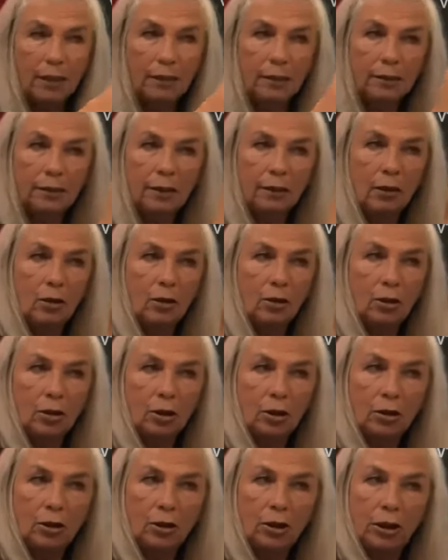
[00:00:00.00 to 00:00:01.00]
Man kann das dann
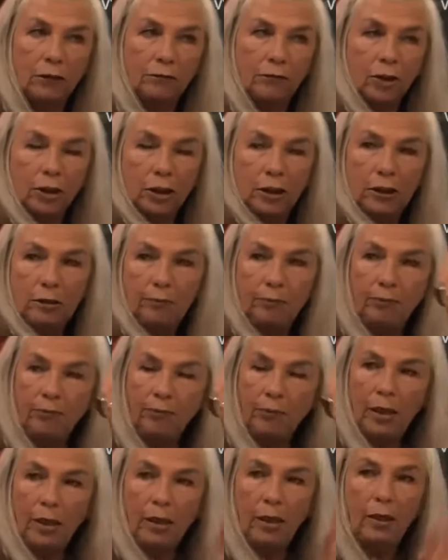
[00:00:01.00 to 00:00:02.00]
auch
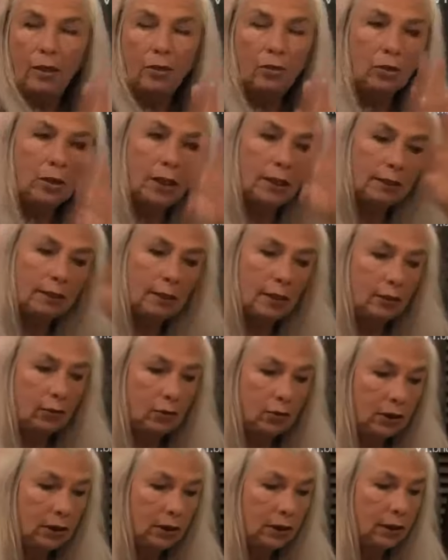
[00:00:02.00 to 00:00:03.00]
verschieben, sodass
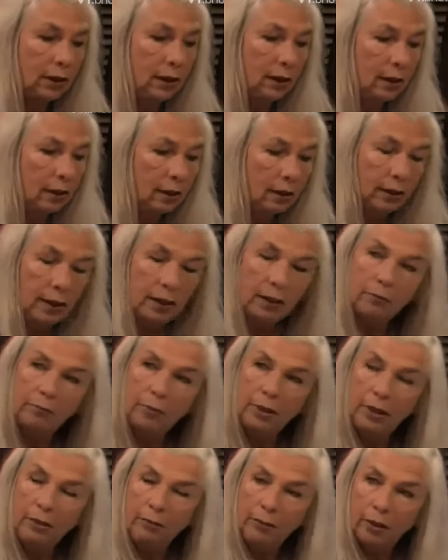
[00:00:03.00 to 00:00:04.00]
also die,
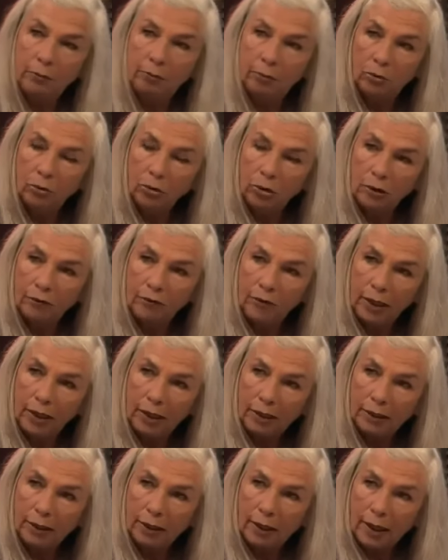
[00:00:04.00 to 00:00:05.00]
jede beliebige Punkt auf
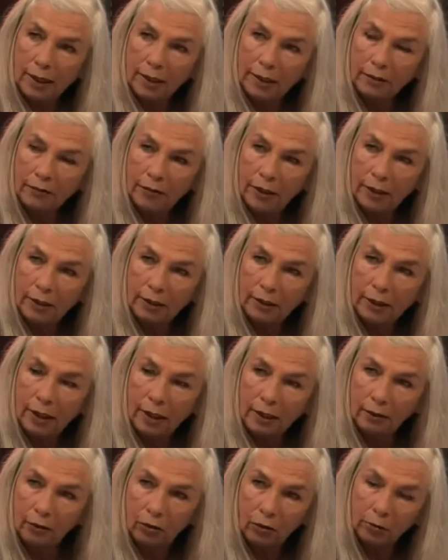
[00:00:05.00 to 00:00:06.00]
der Erde erreicht werden
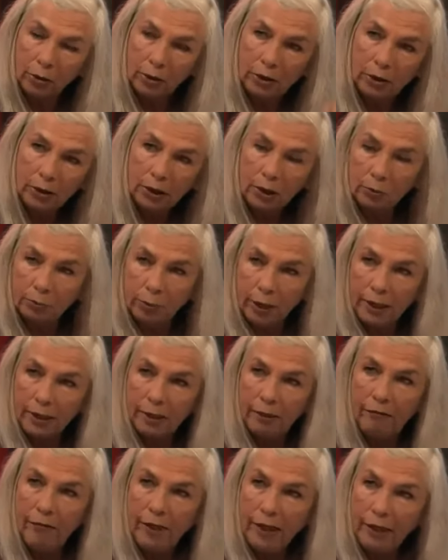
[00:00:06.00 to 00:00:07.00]
kann über den
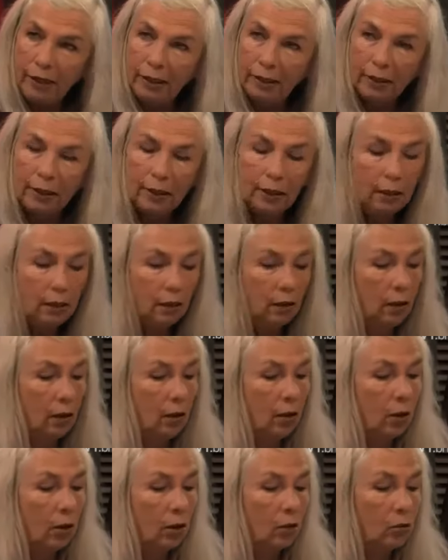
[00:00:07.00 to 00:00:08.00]
entsprechenden Winkel.
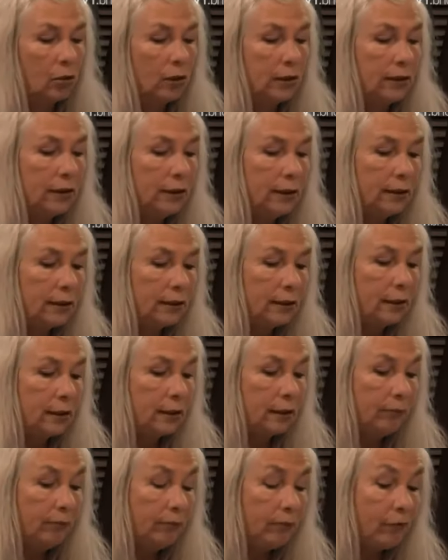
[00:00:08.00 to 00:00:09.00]
Und
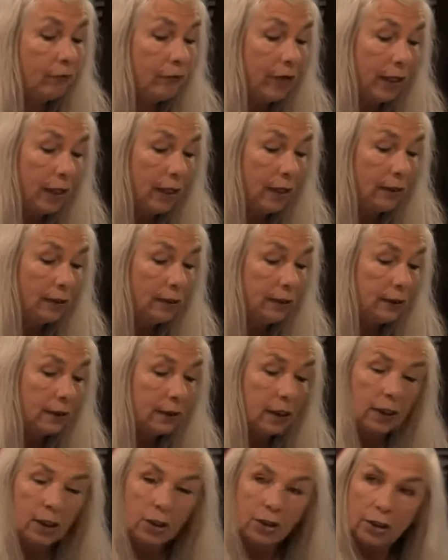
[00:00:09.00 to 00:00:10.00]
diese Wellen,
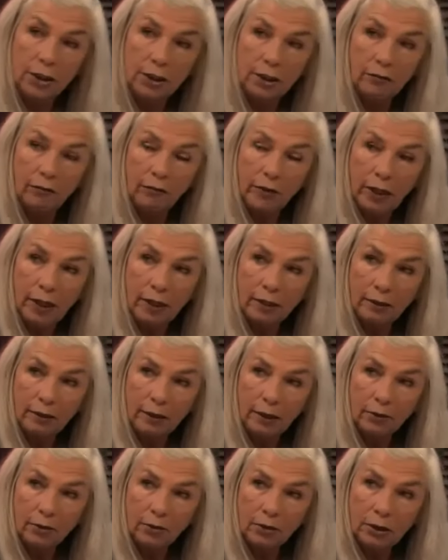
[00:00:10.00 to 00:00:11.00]
die da geschickt
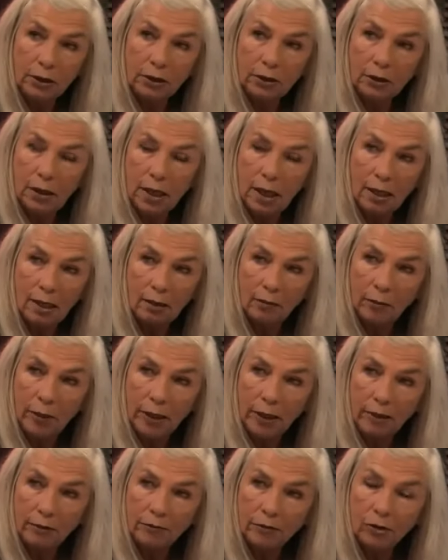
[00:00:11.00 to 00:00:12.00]
werden, also die
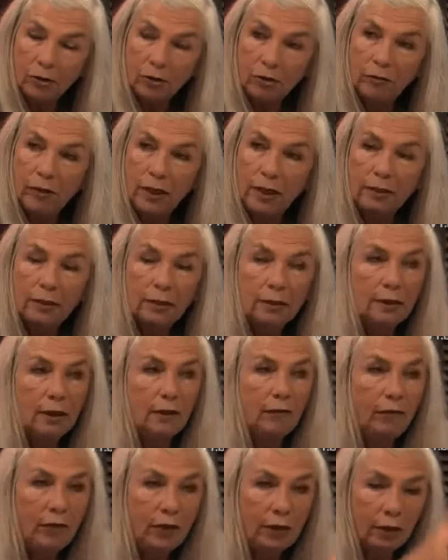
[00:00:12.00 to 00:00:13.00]
Scala Waves und so weiter,
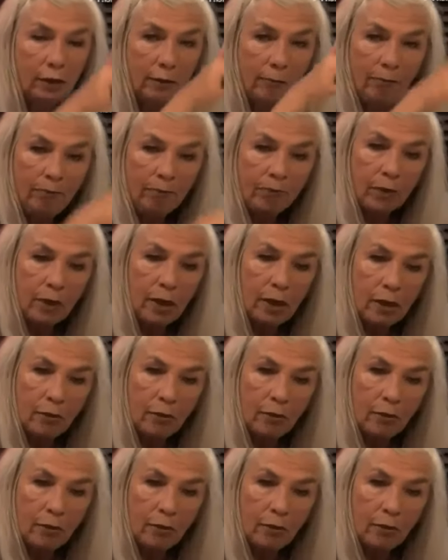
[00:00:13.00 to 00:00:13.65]
dann wieder